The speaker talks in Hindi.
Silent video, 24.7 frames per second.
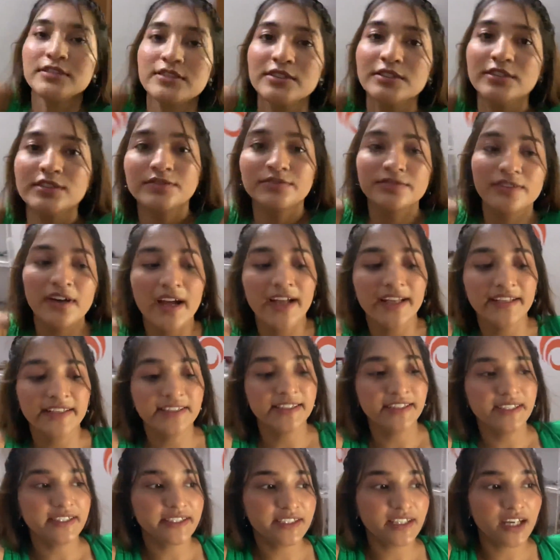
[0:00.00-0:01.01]
सो
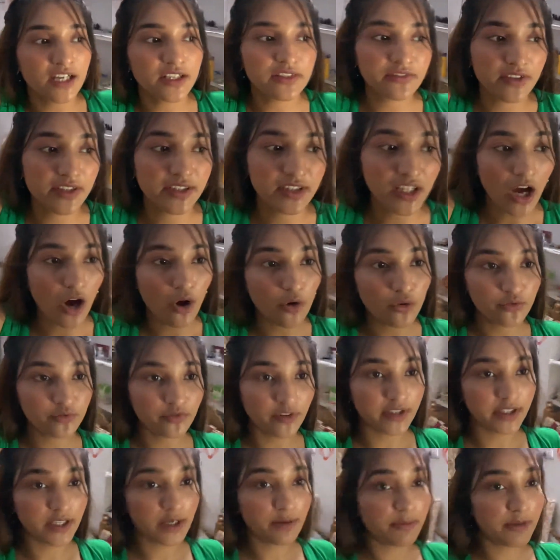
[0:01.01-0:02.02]
फाइनली डन विथ
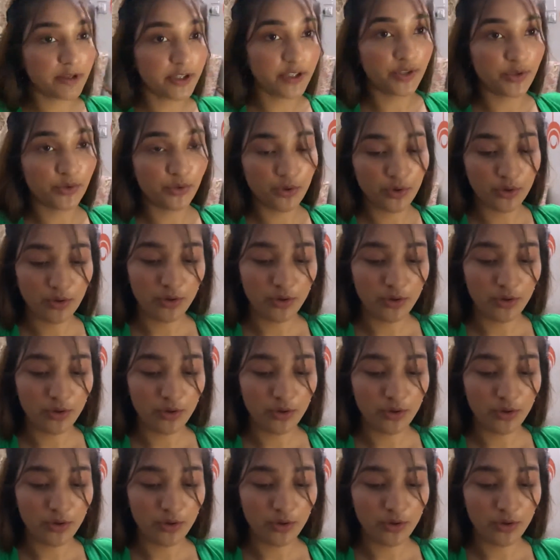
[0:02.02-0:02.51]
आउटफिट नंबर टू